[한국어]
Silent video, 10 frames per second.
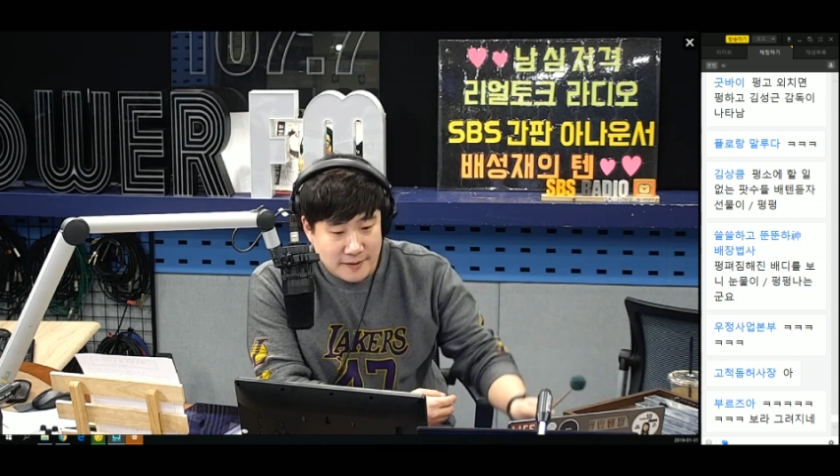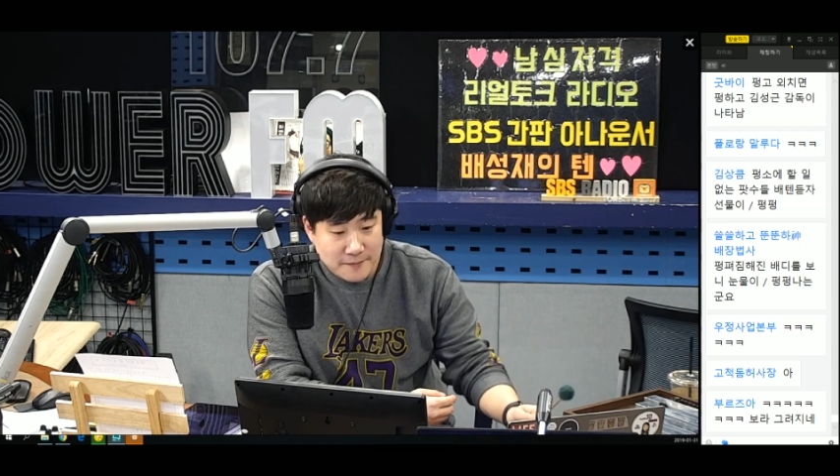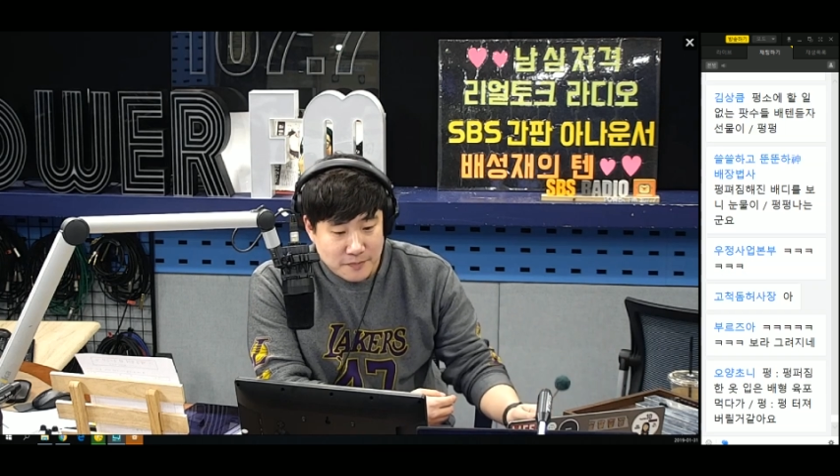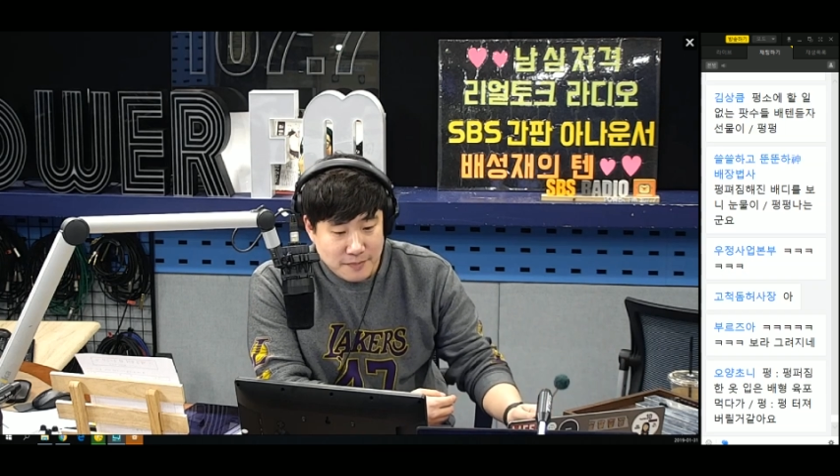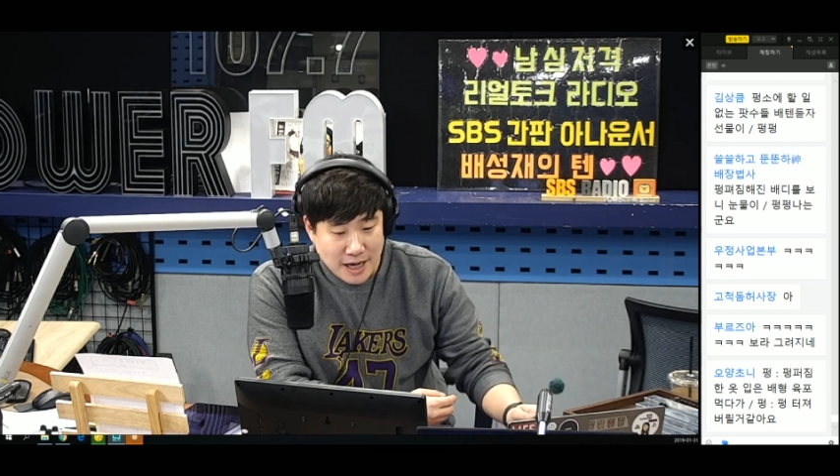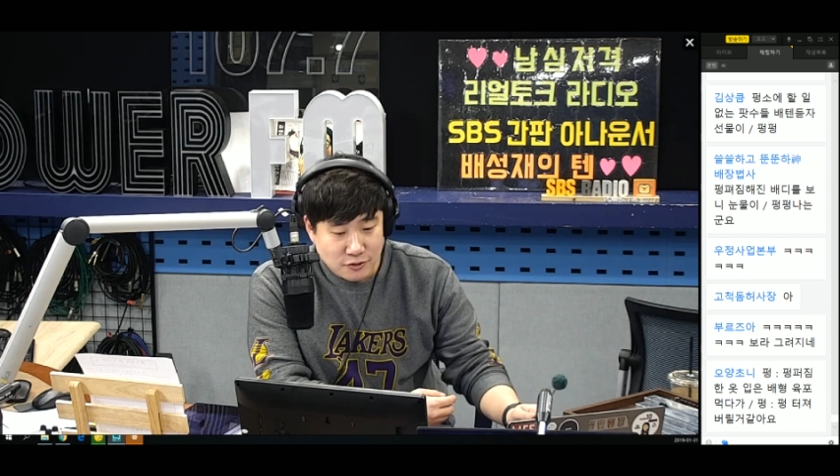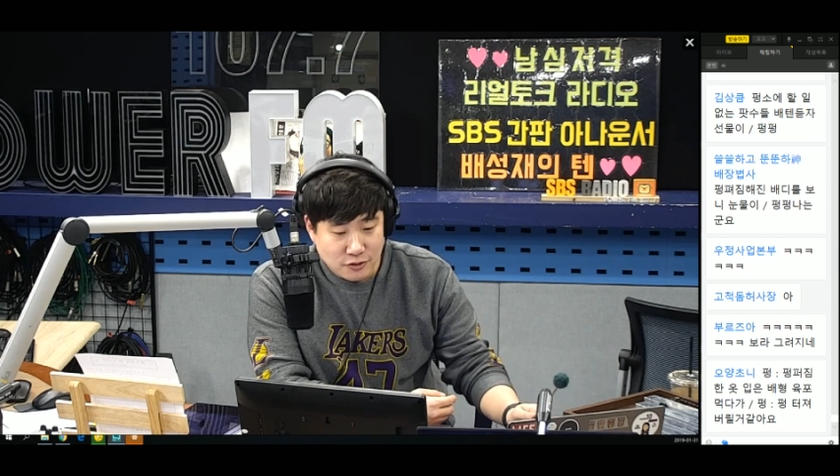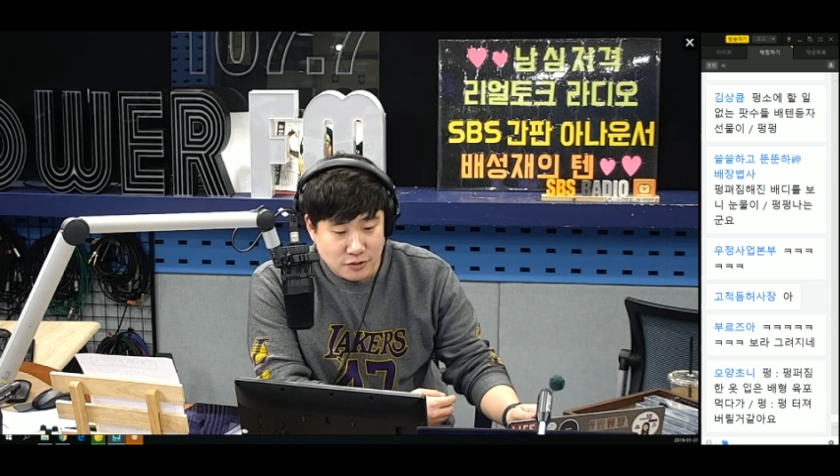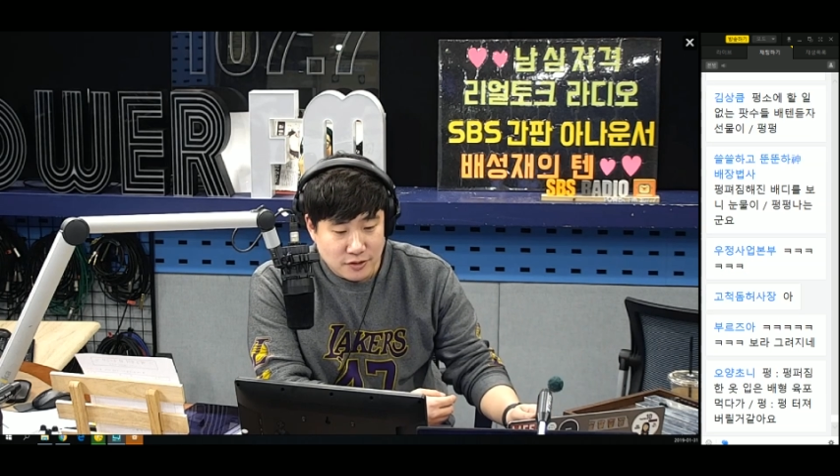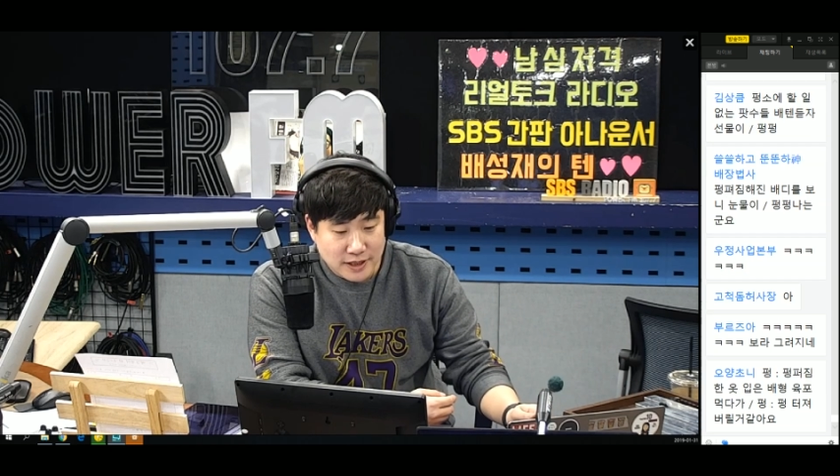
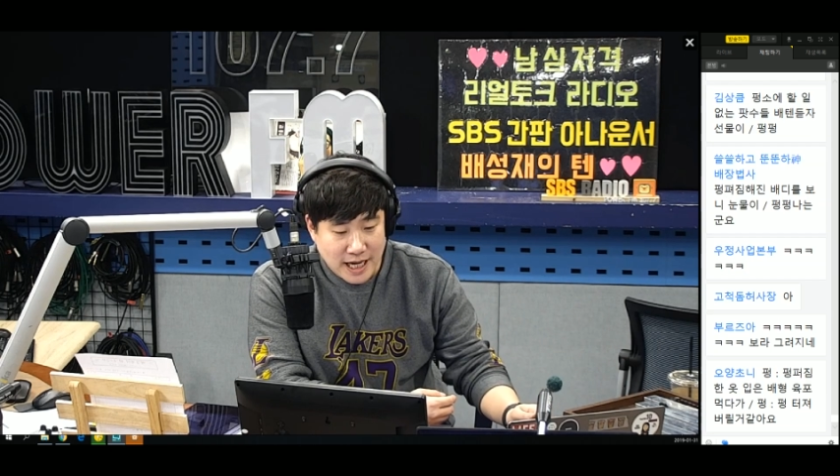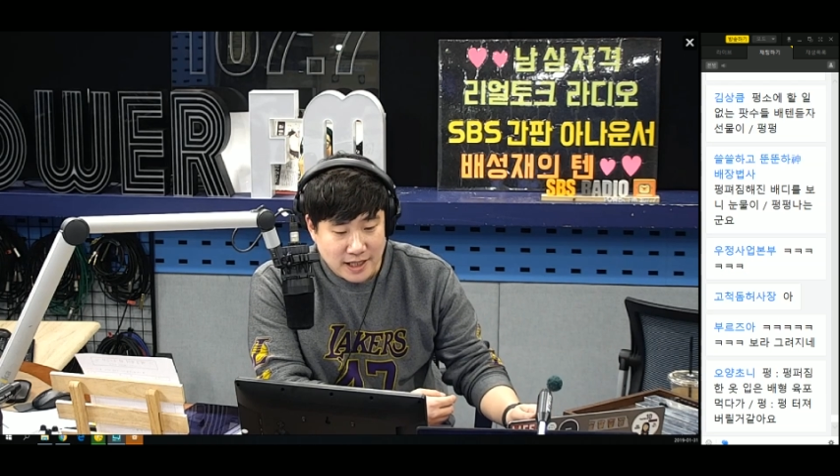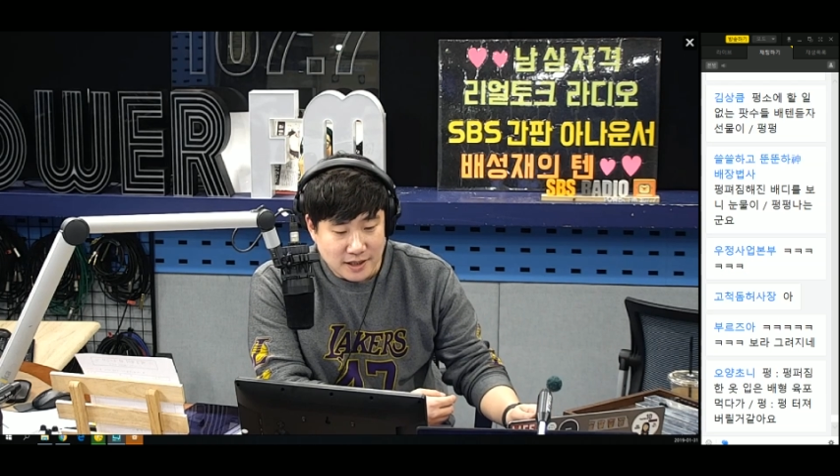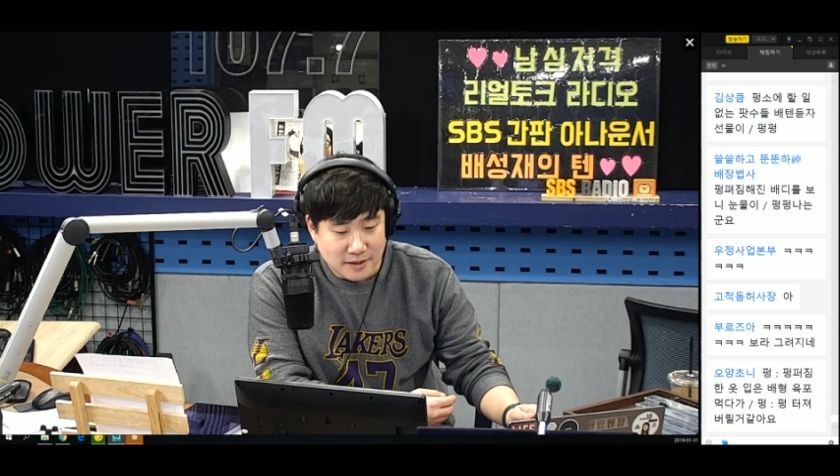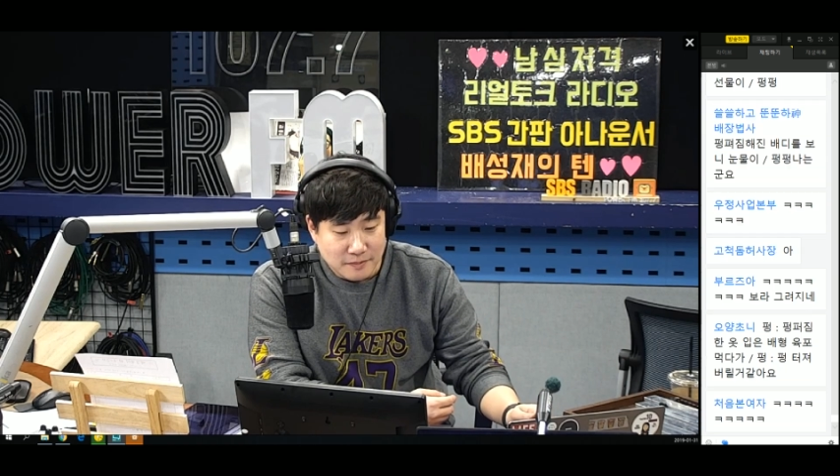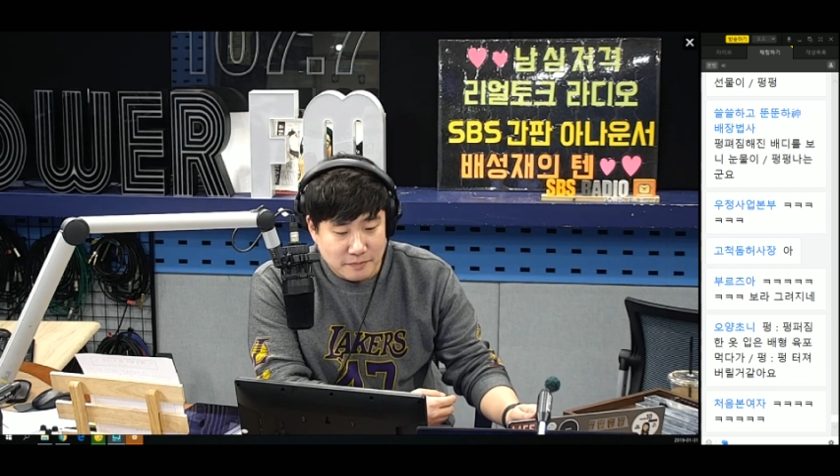마루나이님